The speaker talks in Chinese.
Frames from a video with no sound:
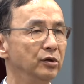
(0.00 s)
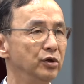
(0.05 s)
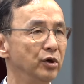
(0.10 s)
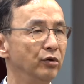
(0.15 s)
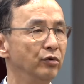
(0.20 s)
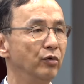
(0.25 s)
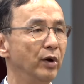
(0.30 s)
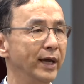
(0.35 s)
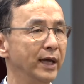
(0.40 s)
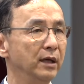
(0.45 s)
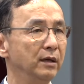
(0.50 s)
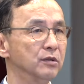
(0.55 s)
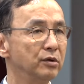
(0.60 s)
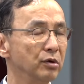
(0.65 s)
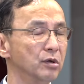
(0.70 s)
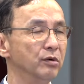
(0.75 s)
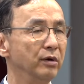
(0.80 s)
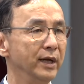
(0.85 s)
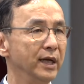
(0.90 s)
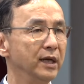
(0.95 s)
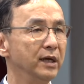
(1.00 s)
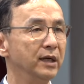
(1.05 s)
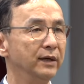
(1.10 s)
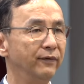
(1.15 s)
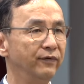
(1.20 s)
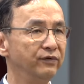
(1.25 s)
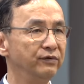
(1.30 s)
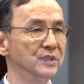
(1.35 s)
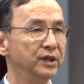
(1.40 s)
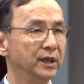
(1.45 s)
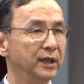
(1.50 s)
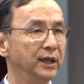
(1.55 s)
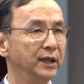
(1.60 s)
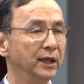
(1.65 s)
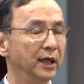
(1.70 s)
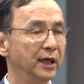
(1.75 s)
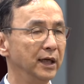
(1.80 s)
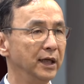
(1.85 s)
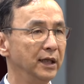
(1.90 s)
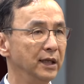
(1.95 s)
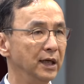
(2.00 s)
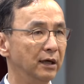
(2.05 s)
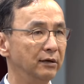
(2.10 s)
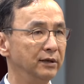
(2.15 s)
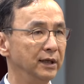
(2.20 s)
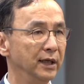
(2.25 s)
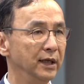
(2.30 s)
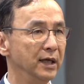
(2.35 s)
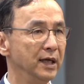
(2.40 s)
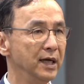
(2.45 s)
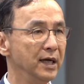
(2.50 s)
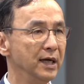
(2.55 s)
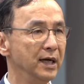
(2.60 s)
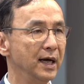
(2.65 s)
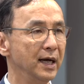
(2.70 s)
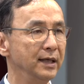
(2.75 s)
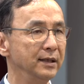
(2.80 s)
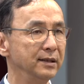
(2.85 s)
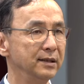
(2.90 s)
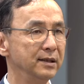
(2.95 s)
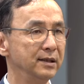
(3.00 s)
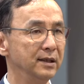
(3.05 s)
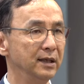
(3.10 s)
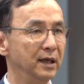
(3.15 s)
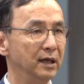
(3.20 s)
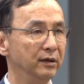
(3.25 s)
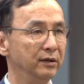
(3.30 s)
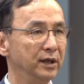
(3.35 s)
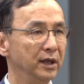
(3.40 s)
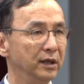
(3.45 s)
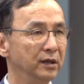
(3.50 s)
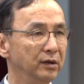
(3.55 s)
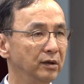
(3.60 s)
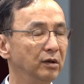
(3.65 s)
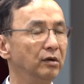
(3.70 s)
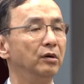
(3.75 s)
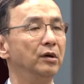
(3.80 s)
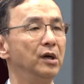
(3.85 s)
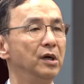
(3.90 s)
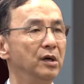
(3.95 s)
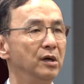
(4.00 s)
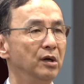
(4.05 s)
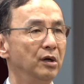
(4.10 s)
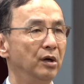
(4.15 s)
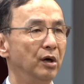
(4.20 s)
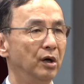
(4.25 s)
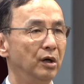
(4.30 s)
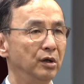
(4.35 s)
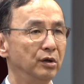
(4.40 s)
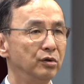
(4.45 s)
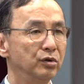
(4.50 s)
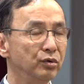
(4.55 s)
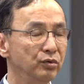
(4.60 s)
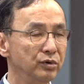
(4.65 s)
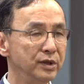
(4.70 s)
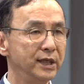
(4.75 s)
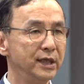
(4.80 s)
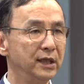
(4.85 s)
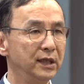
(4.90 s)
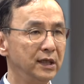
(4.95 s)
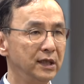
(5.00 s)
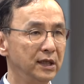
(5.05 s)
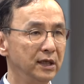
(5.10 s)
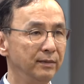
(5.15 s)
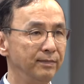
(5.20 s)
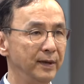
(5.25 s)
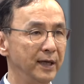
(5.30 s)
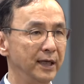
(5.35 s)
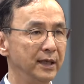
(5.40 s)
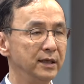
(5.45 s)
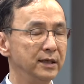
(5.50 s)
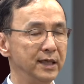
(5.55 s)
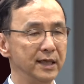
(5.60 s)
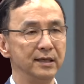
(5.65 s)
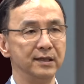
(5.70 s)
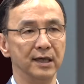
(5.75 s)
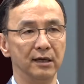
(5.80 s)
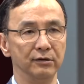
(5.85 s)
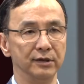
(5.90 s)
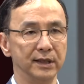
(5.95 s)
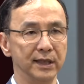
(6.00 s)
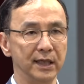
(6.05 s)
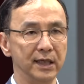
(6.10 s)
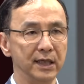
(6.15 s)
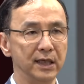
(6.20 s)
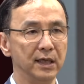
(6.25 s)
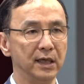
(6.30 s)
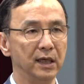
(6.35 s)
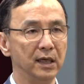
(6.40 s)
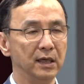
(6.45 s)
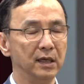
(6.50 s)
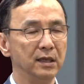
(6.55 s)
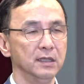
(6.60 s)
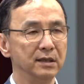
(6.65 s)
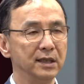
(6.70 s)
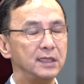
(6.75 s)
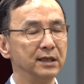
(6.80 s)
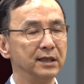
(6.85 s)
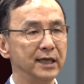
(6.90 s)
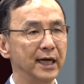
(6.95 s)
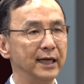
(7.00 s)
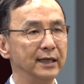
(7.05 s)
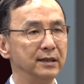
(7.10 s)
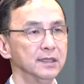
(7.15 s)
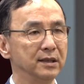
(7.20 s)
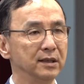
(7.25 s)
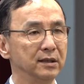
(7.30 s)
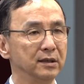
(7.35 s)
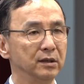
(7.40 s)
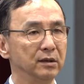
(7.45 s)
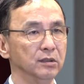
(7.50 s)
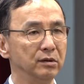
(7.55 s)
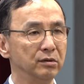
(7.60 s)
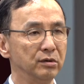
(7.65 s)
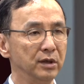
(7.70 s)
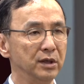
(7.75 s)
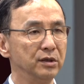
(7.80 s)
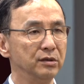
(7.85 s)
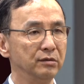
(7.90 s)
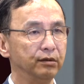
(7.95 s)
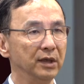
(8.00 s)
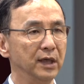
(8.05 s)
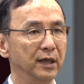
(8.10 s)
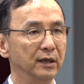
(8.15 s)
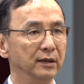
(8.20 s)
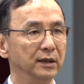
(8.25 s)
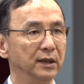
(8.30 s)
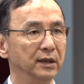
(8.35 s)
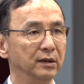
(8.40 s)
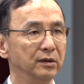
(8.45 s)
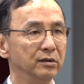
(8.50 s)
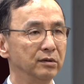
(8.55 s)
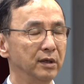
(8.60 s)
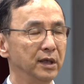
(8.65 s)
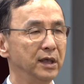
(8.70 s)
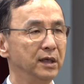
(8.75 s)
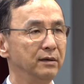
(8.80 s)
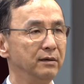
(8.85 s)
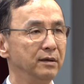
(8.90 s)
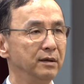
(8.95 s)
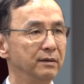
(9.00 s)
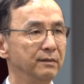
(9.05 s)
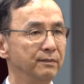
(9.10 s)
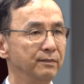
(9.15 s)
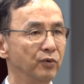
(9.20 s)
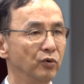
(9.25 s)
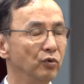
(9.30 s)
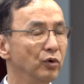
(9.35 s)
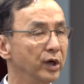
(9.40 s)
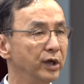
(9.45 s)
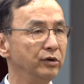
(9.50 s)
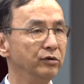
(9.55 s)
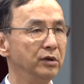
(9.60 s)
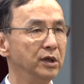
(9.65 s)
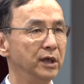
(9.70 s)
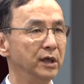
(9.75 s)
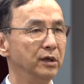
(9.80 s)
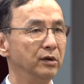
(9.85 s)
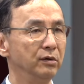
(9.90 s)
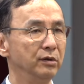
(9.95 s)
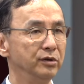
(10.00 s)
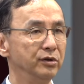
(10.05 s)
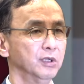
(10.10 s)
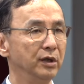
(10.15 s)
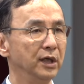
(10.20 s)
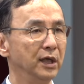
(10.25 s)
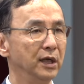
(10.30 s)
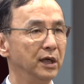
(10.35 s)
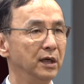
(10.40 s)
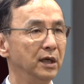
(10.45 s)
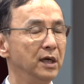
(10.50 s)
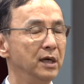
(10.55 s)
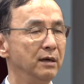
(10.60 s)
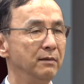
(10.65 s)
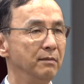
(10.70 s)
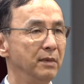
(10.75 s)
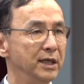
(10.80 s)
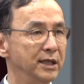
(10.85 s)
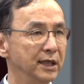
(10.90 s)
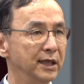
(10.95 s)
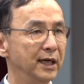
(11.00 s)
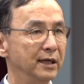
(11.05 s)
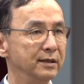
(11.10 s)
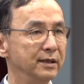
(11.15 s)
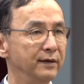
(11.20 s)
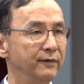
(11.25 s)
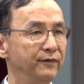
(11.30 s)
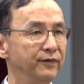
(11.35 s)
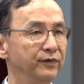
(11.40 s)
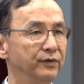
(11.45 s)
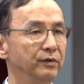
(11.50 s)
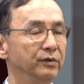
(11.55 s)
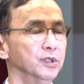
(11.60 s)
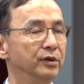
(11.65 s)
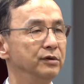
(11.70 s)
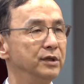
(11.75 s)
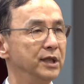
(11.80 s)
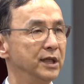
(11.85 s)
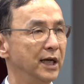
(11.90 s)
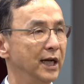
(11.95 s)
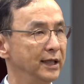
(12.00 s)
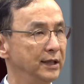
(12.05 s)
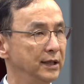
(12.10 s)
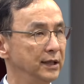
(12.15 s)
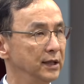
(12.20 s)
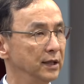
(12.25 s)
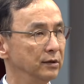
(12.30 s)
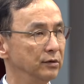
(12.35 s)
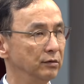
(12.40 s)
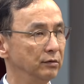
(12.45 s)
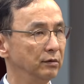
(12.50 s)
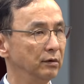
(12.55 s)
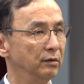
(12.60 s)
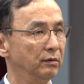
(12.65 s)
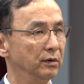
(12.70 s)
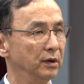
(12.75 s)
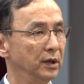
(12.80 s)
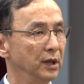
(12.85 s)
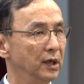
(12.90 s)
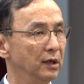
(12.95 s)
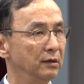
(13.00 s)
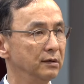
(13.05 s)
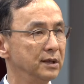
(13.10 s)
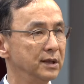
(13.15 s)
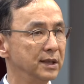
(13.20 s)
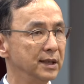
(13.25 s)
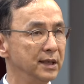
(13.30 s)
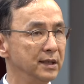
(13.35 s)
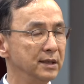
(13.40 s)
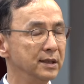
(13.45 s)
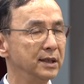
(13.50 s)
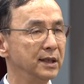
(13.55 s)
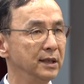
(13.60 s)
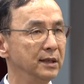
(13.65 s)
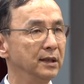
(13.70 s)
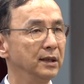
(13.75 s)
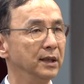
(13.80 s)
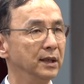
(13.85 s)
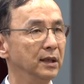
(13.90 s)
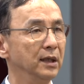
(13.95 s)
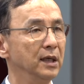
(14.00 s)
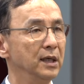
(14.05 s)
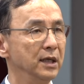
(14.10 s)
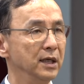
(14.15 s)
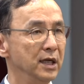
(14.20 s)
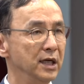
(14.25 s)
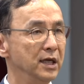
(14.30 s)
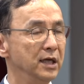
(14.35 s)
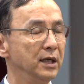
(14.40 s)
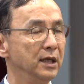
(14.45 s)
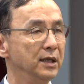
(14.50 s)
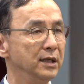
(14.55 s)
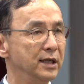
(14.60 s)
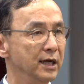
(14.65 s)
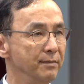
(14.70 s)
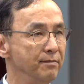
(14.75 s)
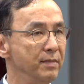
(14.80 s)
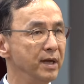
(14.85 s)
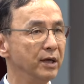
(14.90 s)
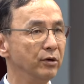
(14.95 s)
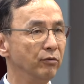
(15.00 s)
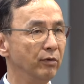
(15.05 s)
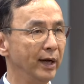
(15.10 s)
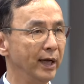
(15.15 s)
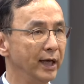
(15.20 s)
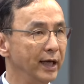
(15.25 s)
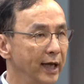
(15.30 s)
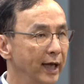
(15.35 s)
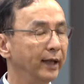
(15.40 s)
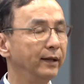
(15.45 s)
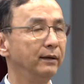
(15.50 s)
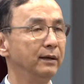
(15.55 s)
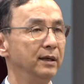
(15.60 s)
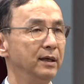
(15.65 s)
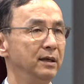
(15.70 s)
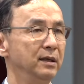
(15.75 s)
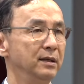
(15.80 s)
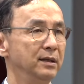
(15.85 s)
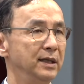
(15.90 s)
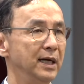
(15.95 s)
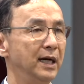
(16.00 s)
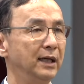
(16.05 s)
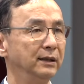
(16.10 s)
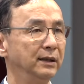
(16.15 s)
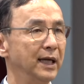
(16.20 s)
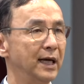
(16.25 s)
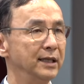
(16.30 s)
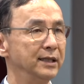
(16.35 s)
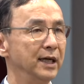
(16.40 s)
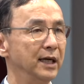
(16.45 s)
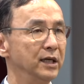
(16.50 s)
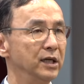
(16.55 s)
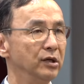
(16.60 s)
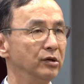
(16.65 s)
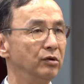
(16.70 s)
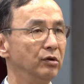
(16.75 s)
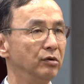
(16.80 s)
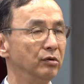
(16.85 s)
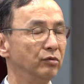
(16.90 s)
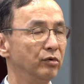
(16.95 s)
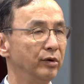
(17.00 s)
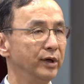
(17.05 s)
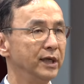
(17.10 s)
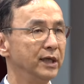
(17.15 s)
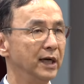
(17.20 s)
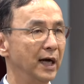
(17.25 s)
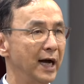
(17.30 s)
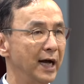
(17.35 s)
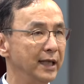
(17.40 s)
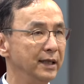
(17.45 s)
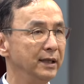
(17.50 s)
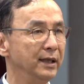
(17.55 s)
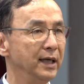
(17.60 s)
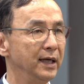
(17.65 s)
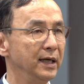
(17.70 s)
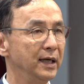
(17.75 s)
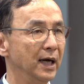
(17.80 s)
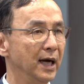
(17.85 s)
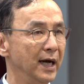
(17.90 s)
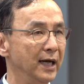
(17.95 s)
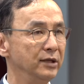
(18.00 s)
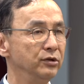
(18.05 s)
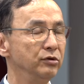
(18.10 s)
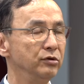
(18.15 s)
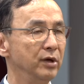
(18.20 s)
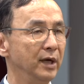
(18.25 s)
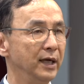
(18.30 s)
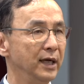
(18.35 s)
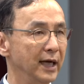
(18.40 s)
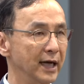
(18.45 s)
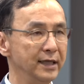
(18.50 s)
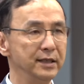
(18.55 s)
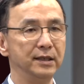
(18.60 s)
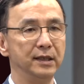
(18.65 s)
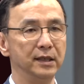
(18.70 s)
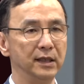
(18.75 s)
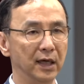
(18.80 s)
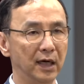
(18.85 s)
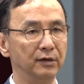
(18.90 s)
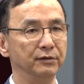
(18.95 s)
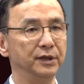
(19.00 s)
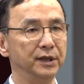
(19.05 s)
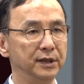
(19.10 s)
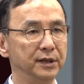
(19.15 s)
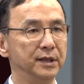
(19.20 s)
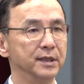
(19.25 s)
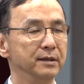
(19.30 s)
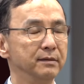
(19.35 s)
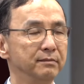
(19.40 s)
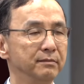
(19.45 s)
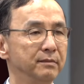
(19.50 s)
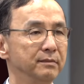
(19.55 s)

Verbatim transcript: 作为一个负责任的领导人，应该是要能够促进和平，减少争议，这才是最重要的。所以无论如何，我觉得民进党政府，尤其赖清德总统，要真正的以人民为念，让大家能够过一个安定、安全、安心的好日子。